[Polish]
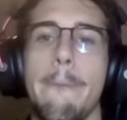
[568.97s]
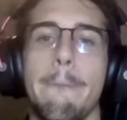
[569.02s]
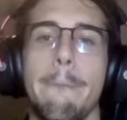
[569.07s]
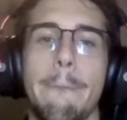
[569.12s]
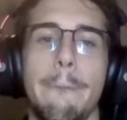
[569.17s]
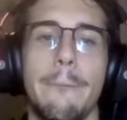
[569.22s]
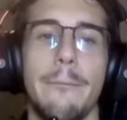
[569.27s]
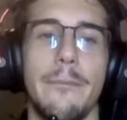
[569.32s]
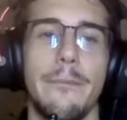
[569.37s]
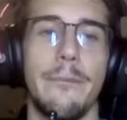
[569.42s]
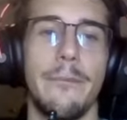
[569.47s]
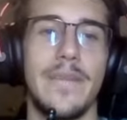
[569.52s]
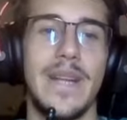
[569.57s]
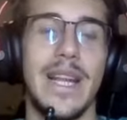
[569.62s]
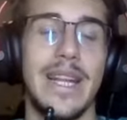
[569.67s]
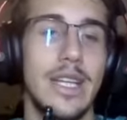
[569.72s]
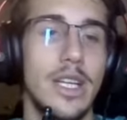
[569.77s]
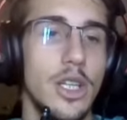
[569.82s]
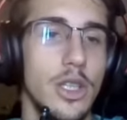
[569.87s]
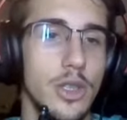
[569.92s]
Mm,
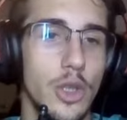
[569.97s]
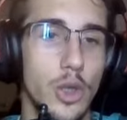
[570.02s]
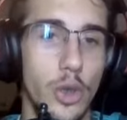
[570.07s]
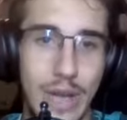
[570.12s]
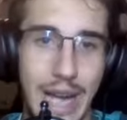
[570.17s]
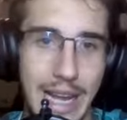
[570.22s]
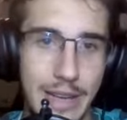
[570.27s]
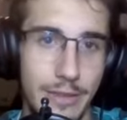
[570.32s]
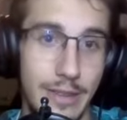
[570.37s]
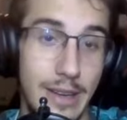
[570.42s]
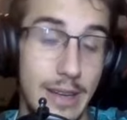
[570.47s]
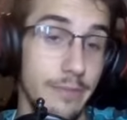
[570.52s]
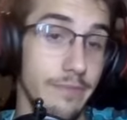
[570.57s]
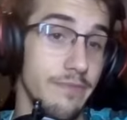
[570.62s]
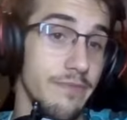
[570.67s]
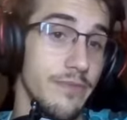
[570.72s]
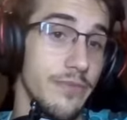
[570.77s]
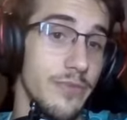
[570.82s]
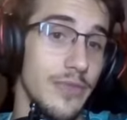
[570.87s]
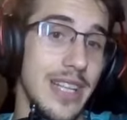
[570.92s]
dlatego król a2,
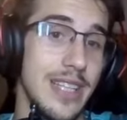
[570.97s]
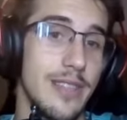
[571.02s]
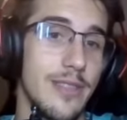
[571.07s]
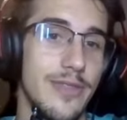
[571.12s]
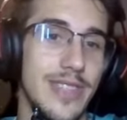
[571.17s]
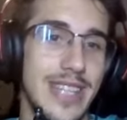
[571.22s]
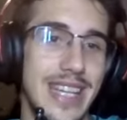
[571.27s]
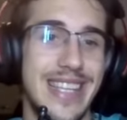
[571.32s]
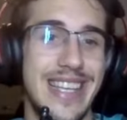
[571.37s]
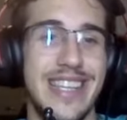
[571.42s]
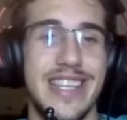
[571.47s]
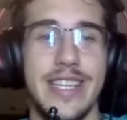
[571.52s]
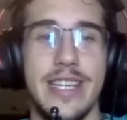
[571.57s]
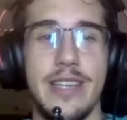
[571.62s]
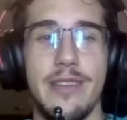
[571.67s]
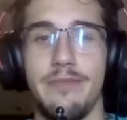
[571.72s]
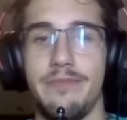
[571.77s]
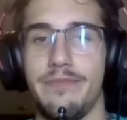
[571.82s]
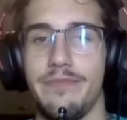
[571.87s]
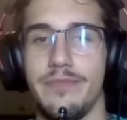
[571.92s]
więc w
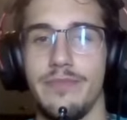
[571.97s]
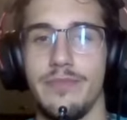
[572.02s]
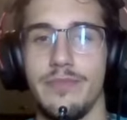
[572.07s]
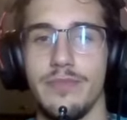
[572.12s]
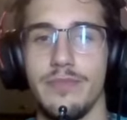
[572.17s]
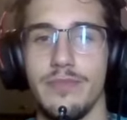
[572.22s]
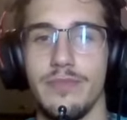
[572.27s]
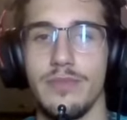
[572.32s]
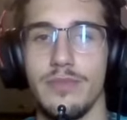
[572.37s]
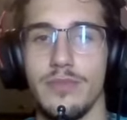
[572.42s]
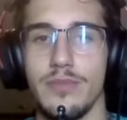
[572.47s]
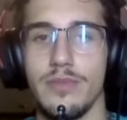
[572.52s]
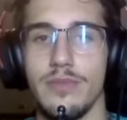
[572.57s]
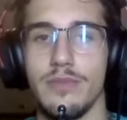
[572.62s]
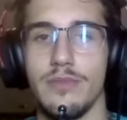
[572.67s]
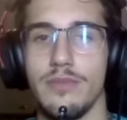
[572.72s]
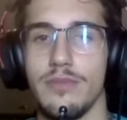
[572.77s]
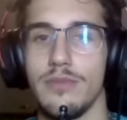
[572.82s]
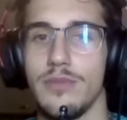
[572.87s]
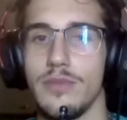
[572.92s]
zasadzie
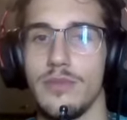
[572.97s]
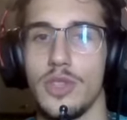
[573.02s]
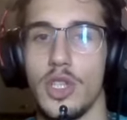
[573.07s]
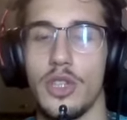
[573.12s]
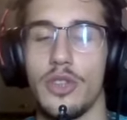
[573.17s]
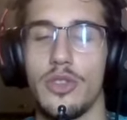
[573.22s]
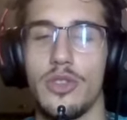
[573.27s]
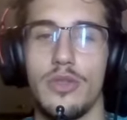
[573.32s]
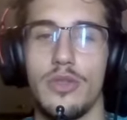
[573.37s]
no,